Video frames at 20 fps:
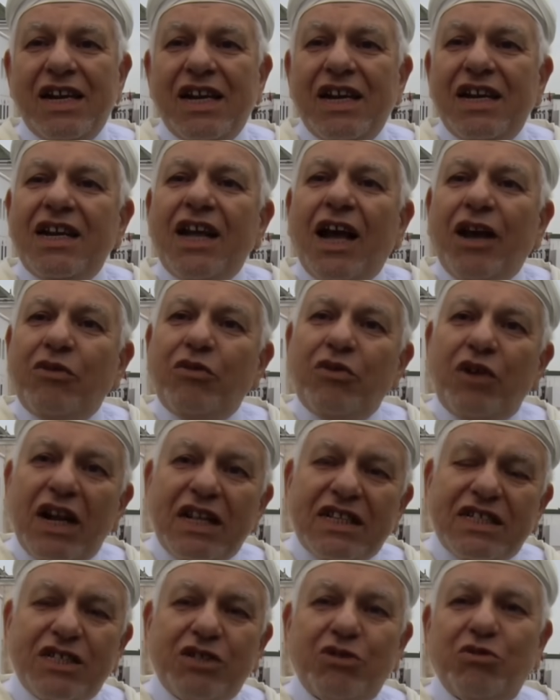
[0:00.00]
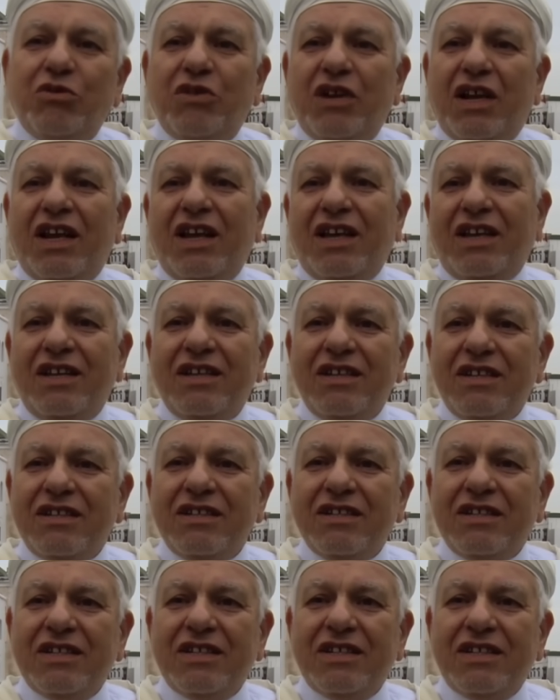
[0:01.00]
نحن نلتجئ إليه
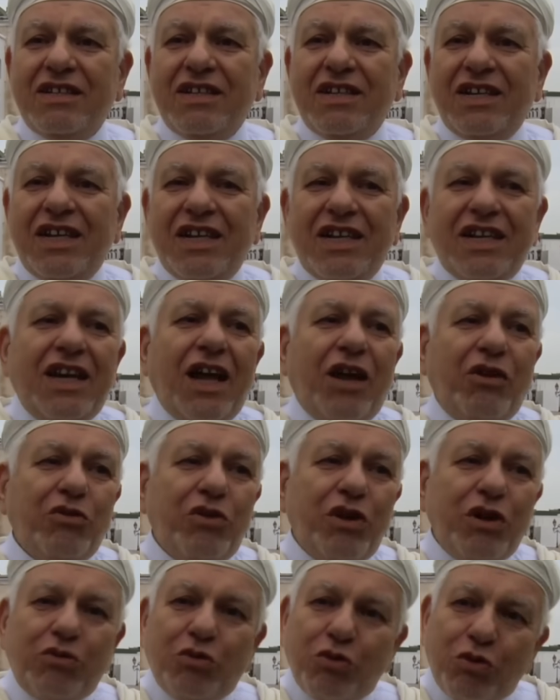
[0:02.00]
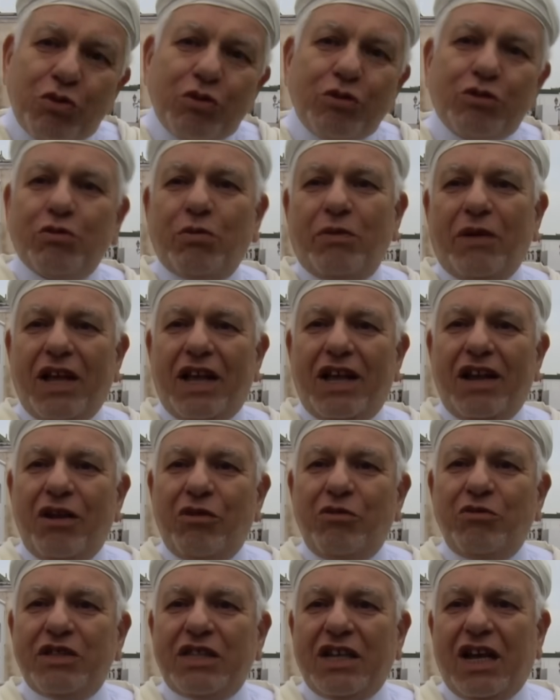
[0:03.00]
نحن ندعوه سبحانه
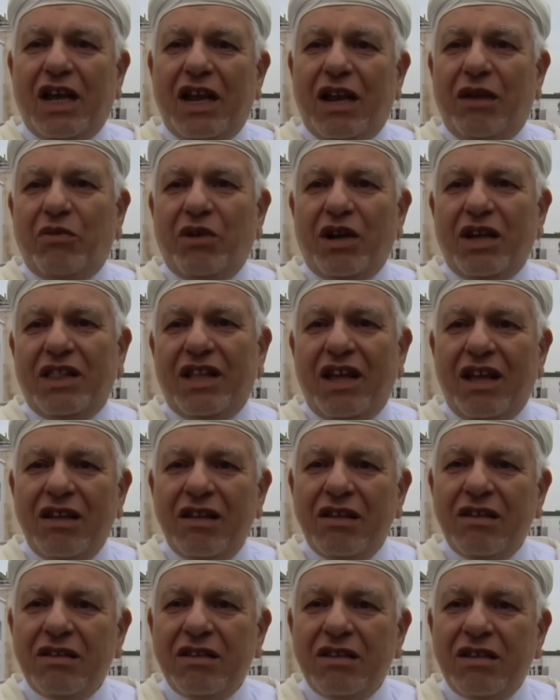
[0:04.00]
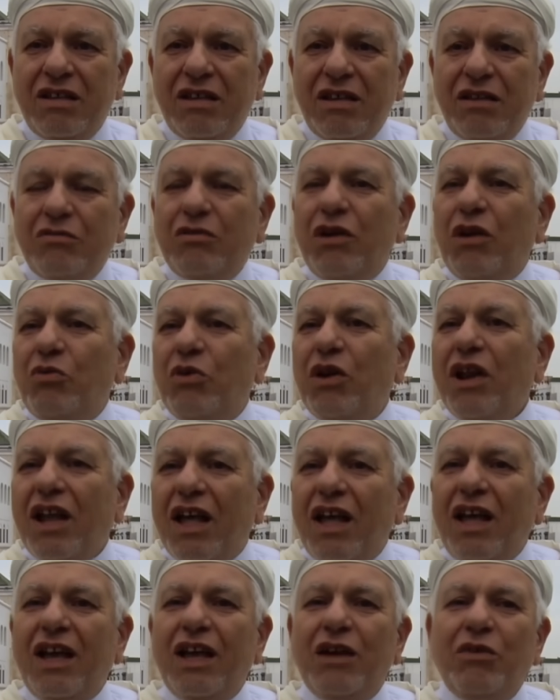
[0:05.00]
وتعالى وحده وهو
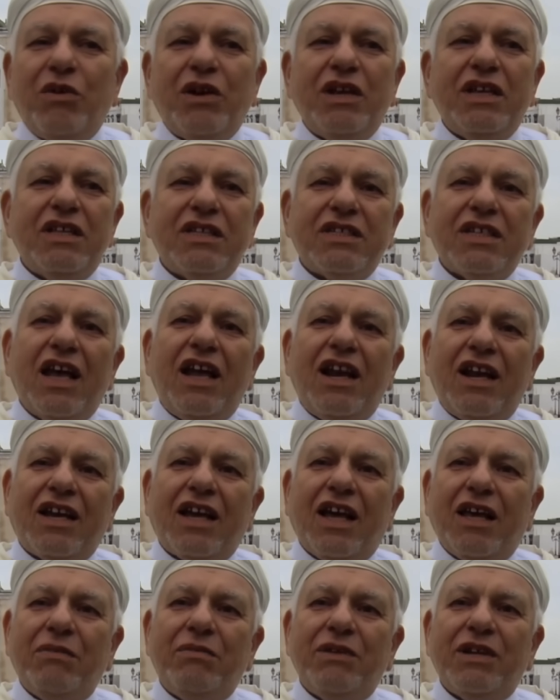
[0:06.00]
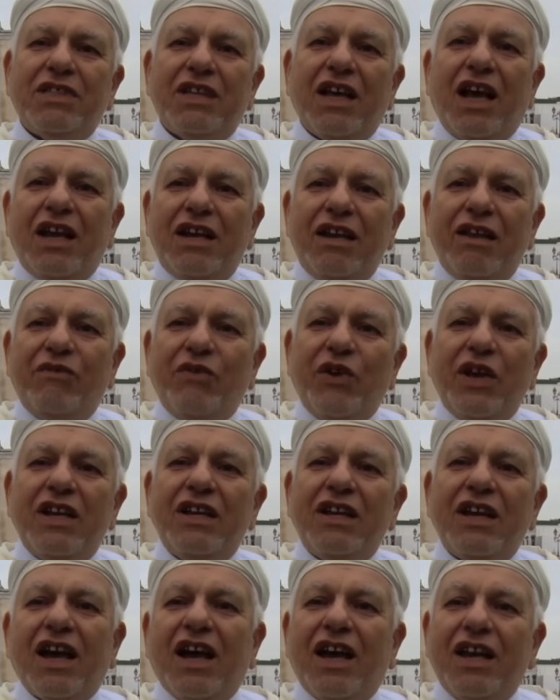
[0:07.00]
القائل وإذا سألك عبادي عني
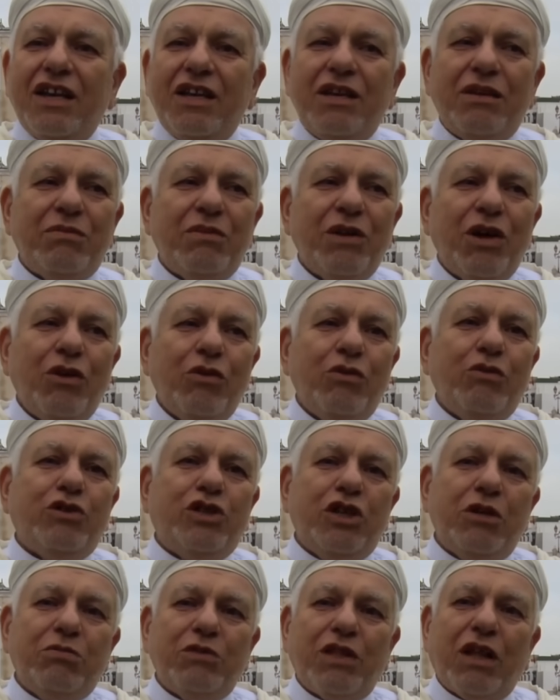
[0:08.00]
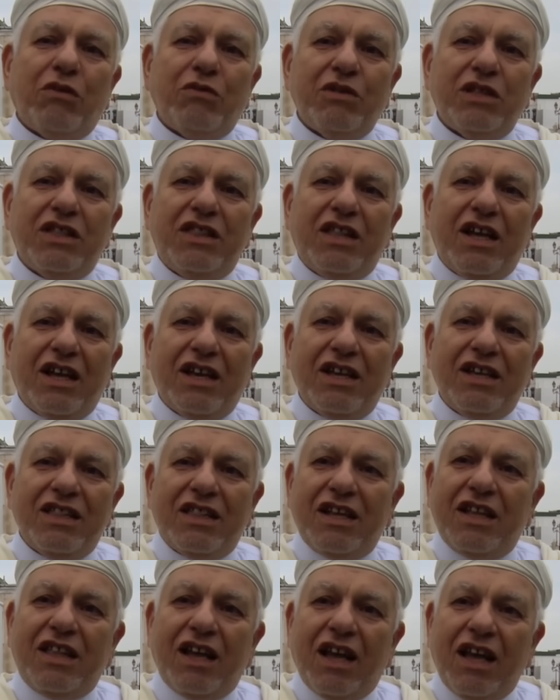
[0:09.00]
فإني قريب أجيب دعوة الداعي
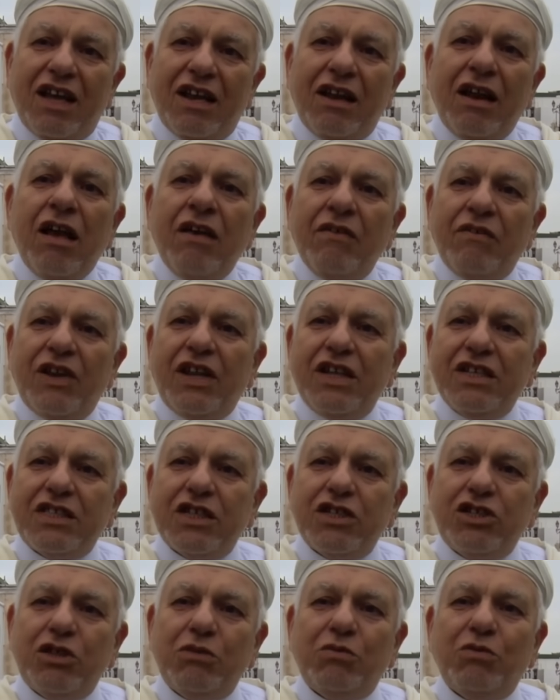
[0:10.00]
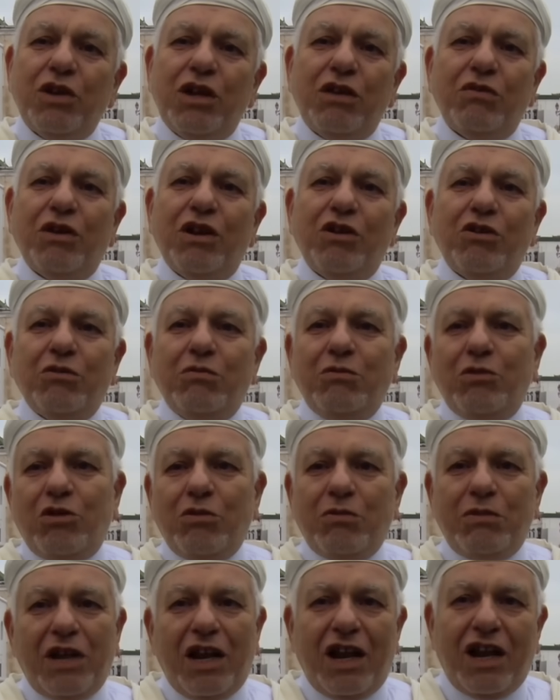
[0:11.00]
إذا دعان فليستجيبوا لي واليوم
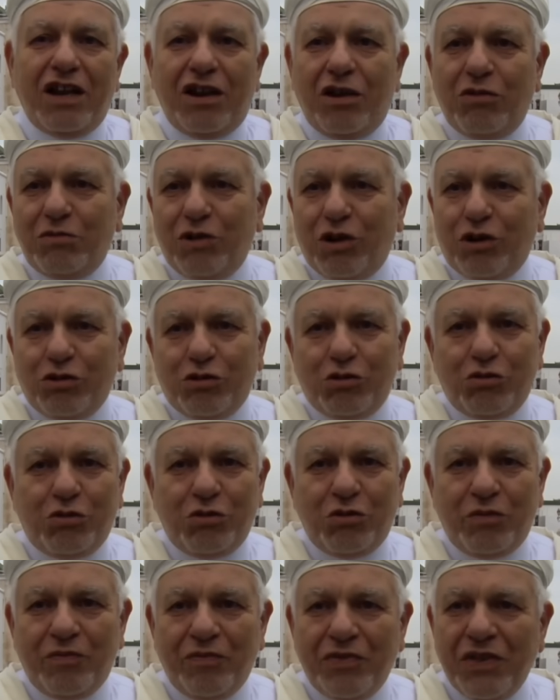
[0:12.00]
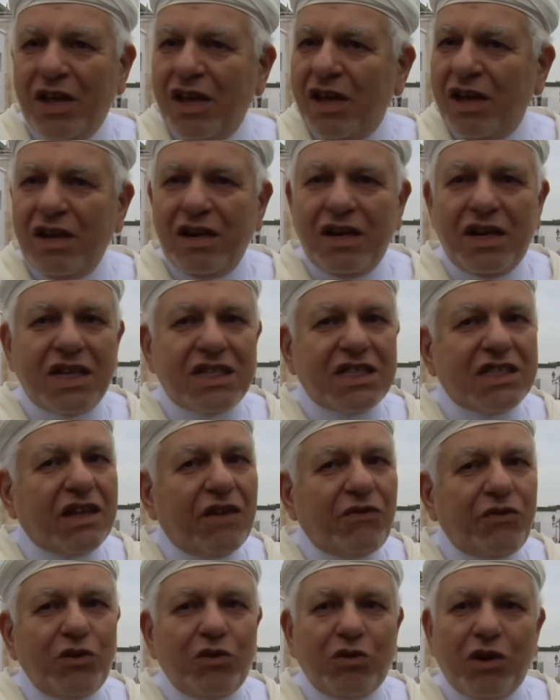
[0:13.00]
بي لعلهم يرشدون
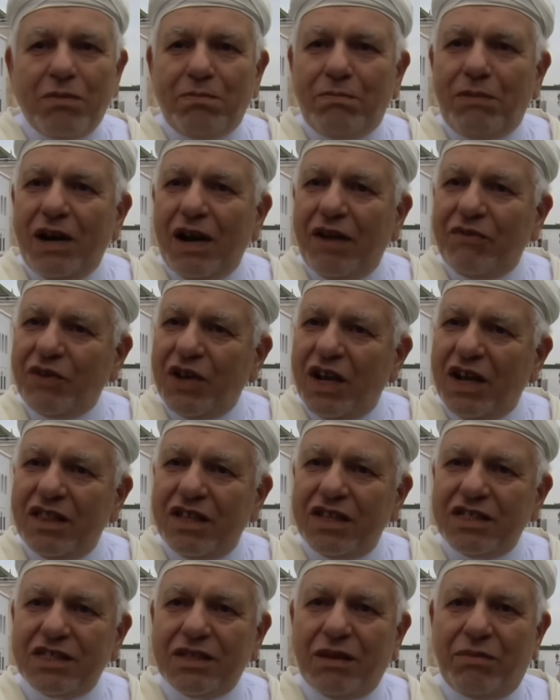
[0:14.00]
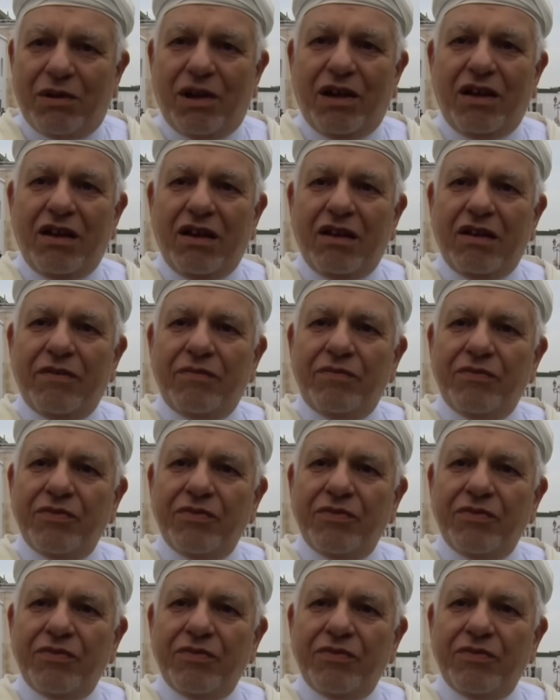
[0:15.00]
نستغفر ربنا في هذا الصباح